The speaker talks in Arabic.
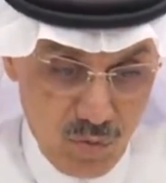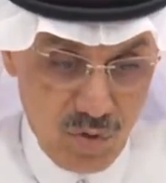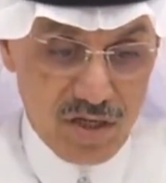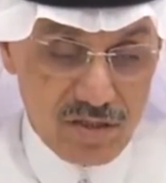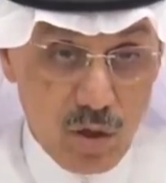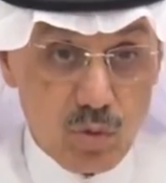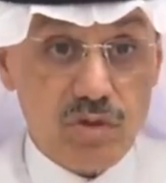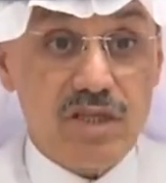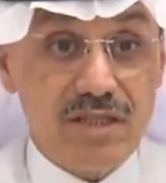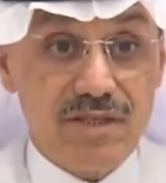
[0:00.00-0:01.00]

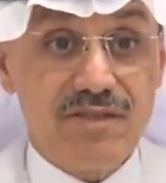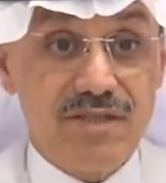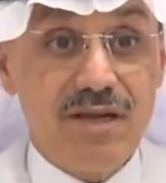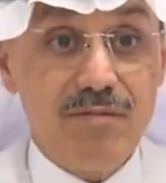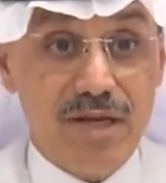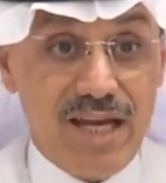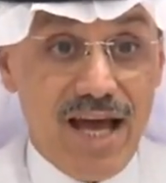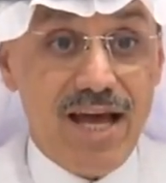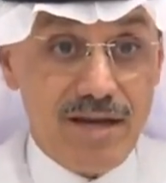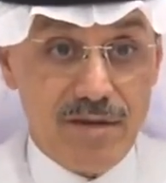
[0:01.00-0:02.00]
وتوطيد السلم
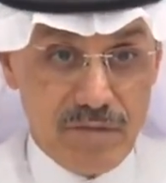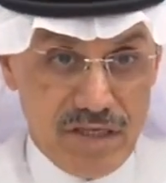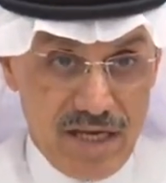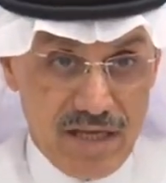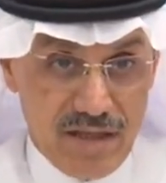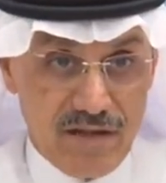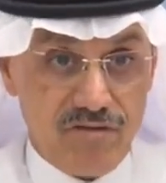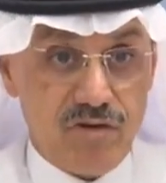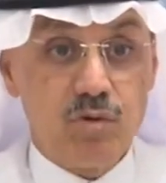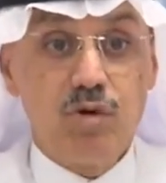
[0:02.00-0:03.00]
العالمي أيضا
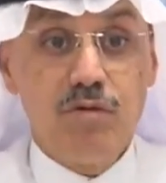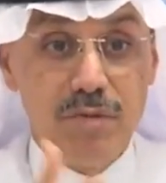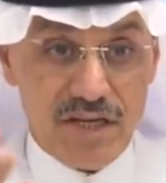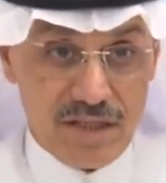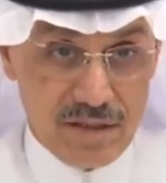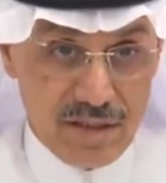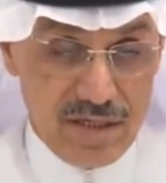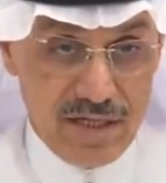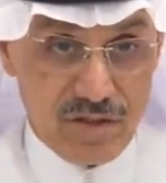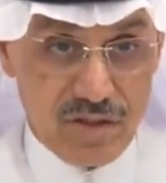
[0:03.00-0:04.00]
في كل
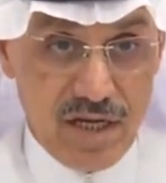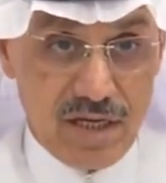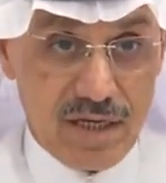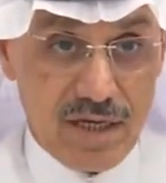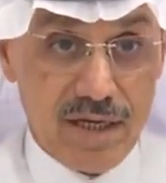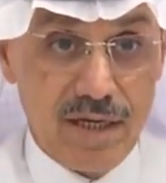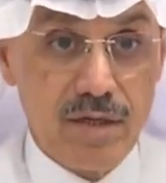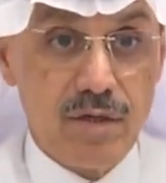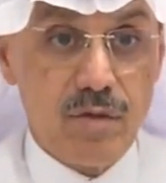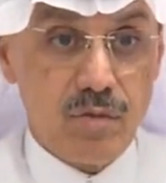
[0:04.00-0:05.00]
مناطقنا إن شاء الله
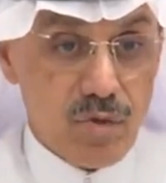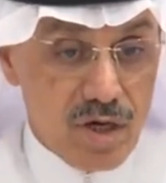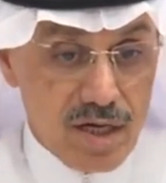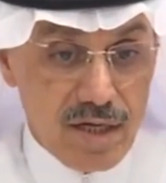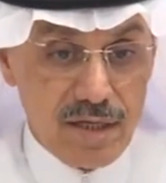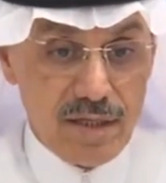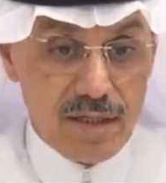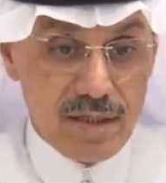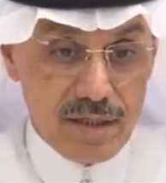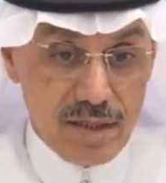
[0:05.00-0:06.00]
و
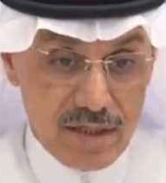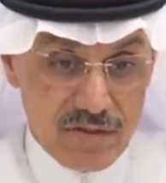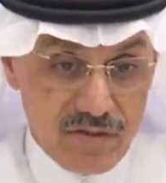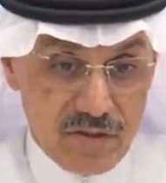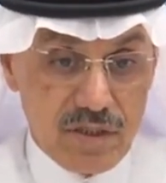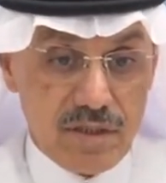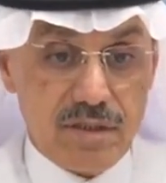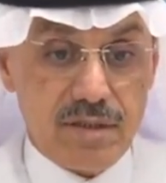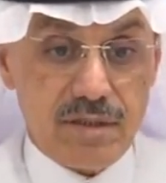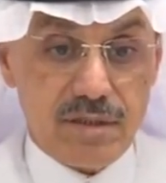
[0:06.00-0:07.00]

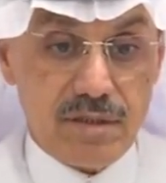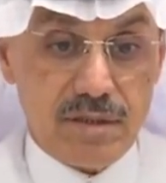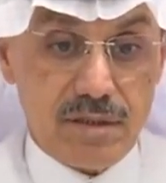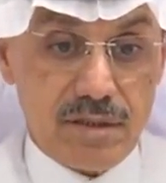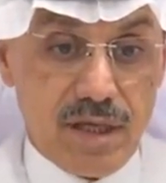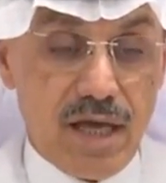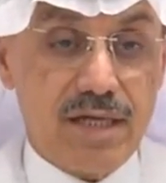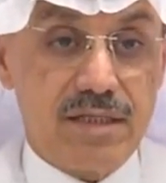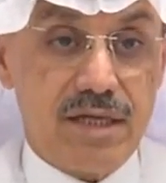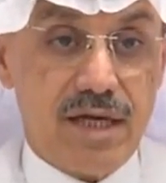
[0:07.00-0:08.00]
الصين آه،
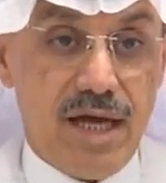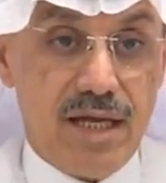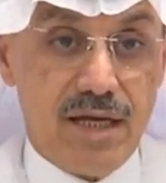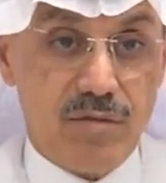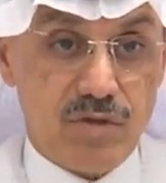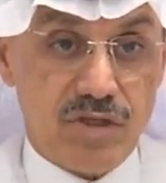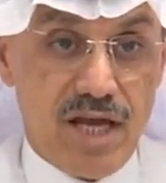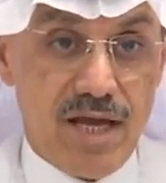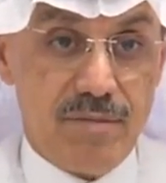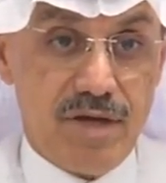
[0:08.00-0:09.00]
قادرة على
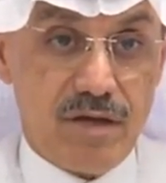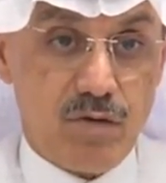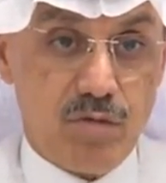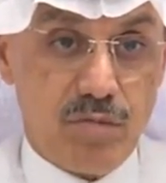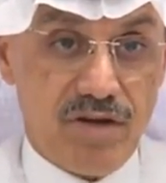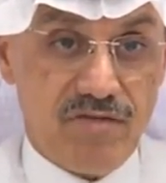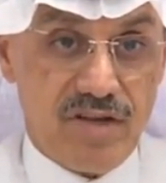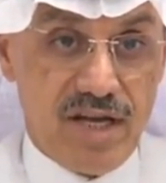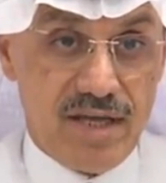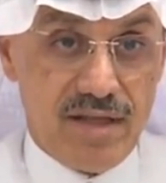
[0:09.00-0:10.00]
المساهمة الكبرى
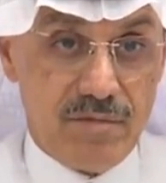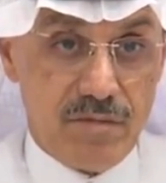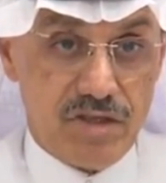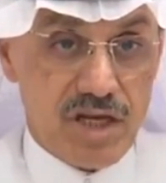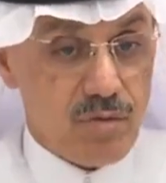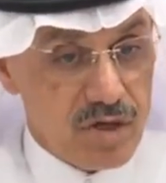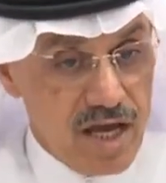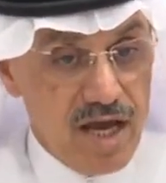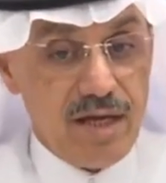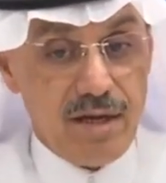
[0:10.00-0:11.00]
في هذا المجال
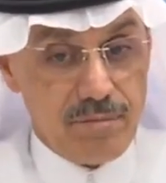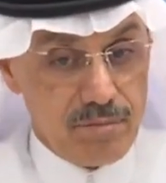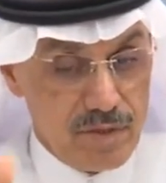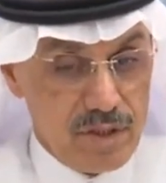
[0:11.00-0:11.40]
وأنا أعلم